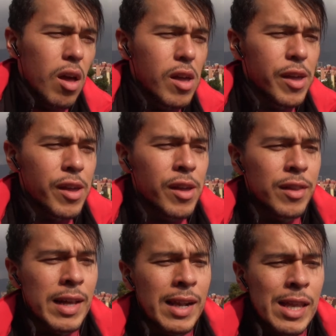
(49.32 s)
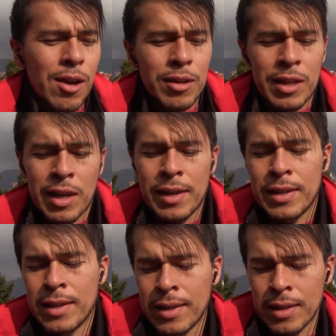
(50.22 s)
Y Dan
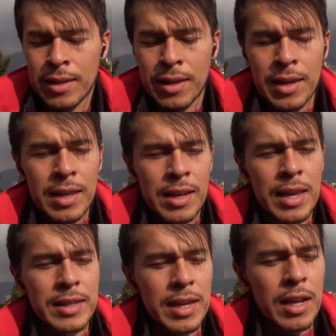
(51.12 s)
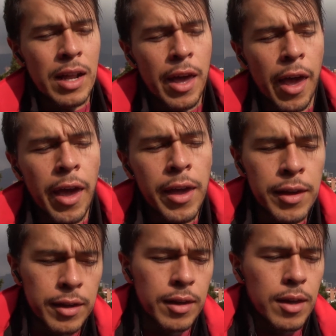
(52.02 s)
le dice
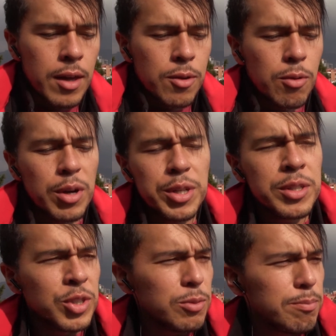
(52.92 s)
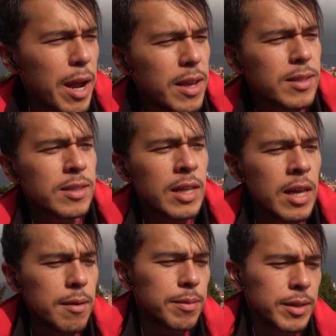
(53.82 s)
hey, what is your best
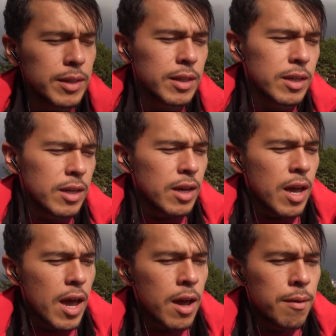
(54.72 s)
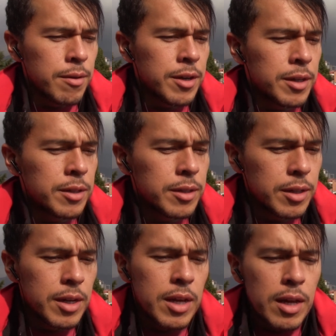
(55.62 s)
tip ever
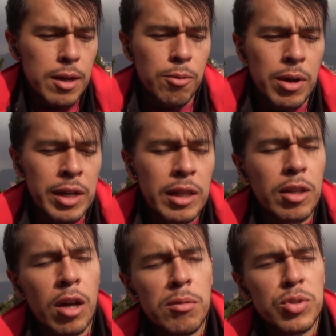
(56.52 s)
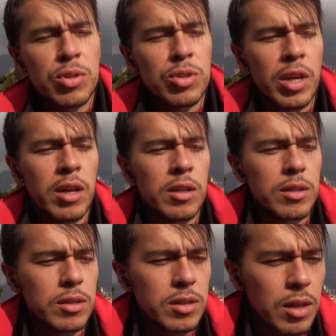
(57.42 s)
when it comes to
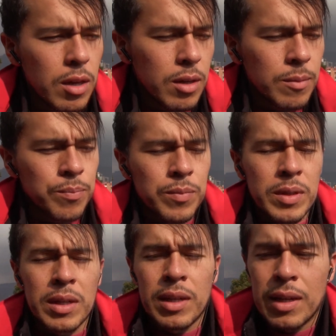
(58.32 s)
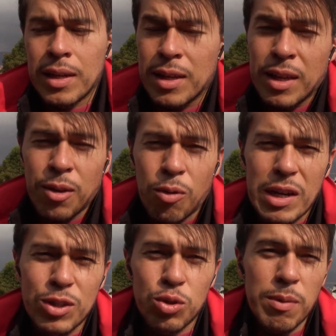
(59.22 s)
sales?
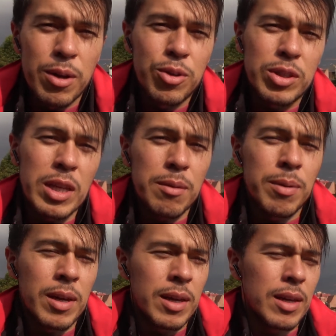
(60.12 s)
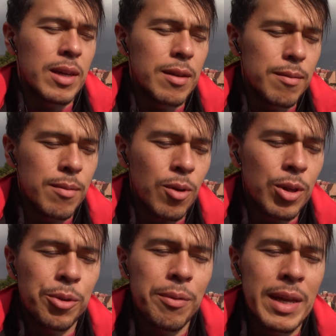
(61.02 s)
¿Cuál es tu mejor tip
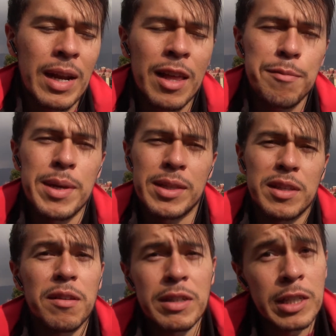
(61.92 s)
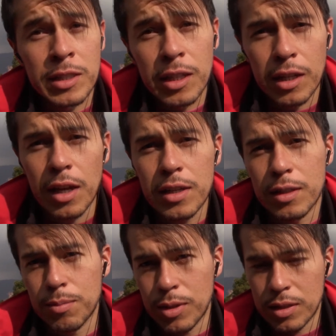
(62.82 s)
cuando viene a las ventas de bienes y
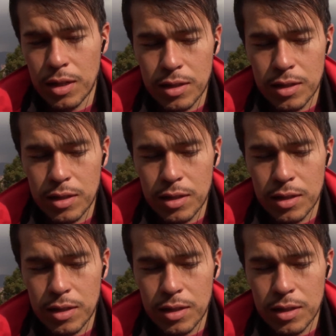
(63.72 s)
raíces, por así